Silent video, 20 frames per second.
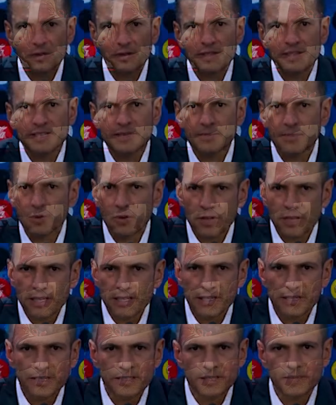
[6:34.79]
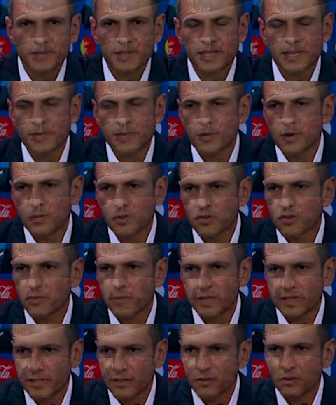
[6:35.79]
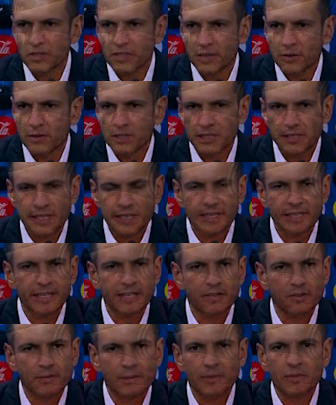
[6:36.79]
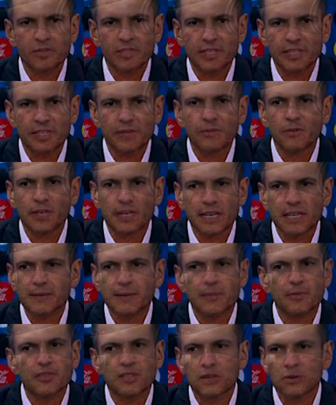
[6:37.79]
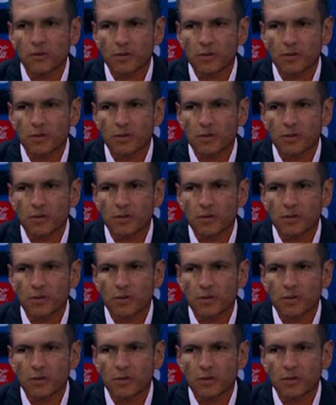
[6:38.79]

un factor muy seductor para él. Además su futuro en el Barcelona